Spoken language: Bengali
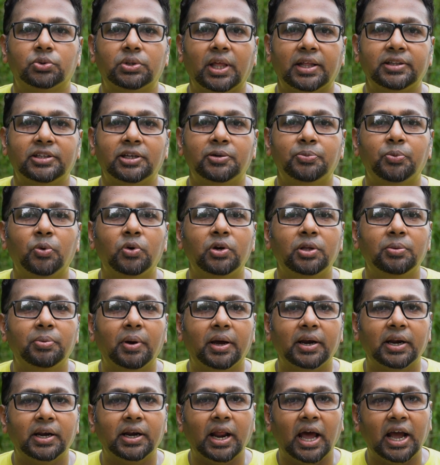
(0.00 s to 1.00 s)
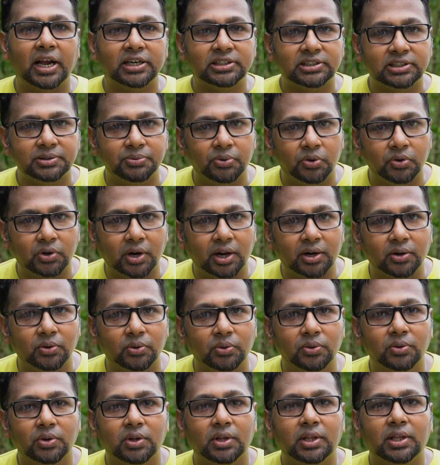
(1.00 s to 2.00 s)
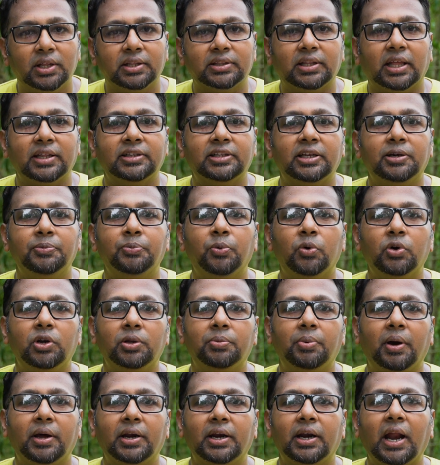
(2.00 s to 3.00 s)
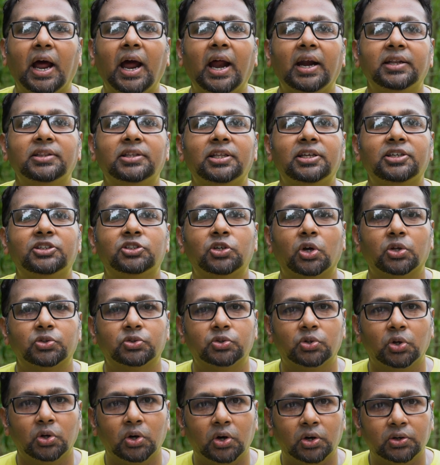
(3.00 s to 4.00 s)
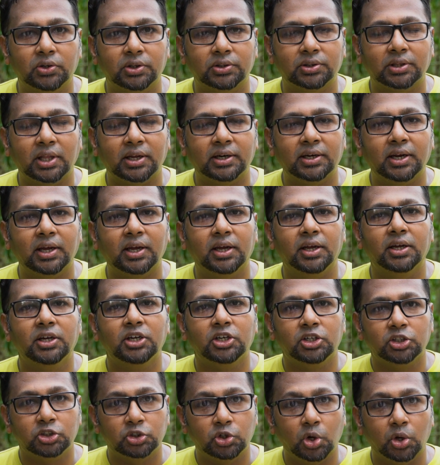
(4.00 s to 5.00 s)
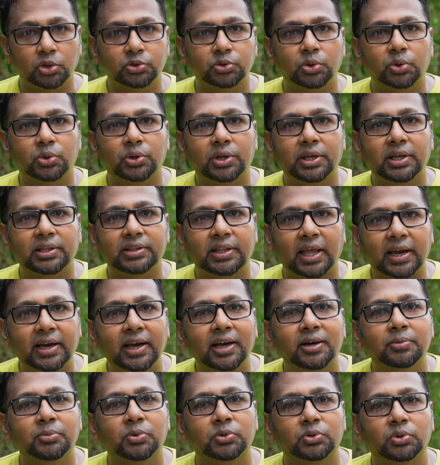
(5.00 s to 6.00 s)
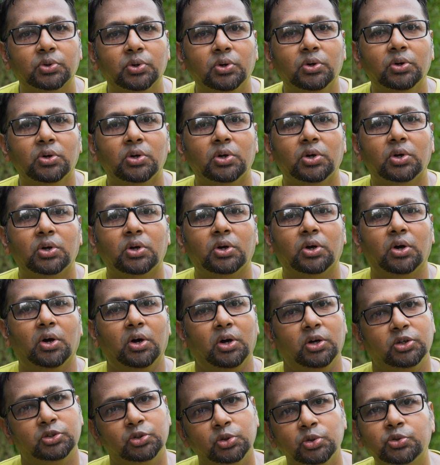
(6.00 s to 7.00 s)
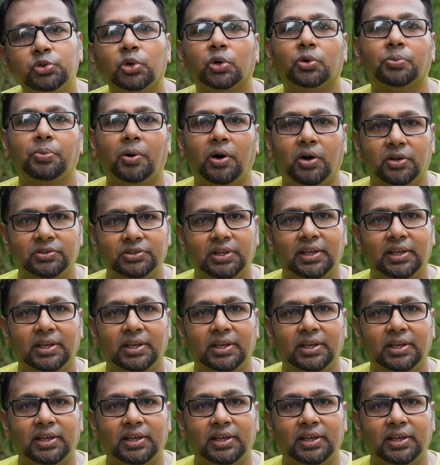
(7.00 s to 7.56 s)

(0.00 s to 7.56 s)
তাদের পরিবারের হাসি ফোটানো তাদের পরিবারের আর্থিক সচ্ছলতাটা সচক্ষে দেখার মতো সুযোগ পাওয়া